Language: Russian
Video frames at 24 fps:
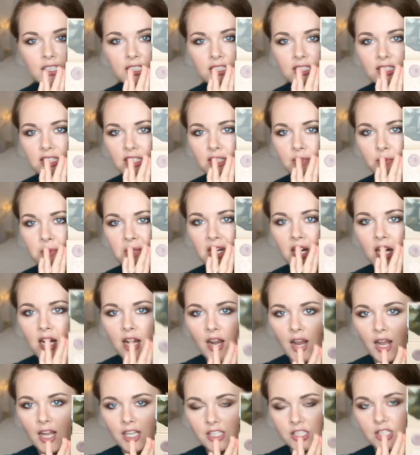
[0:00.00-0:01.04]
И здесь мне
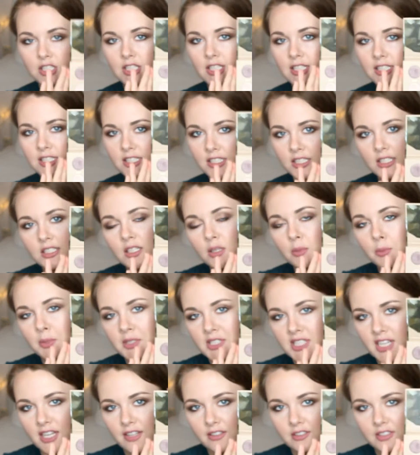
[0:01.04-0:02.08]
каждый оттенок
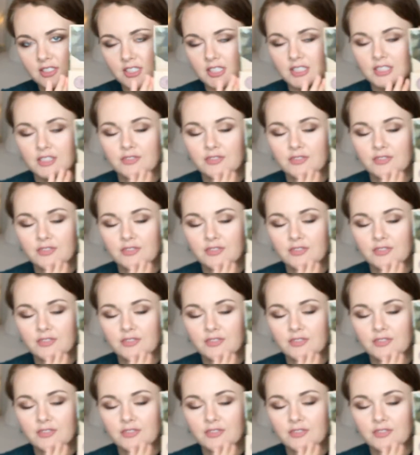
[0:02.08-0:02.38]
понравился.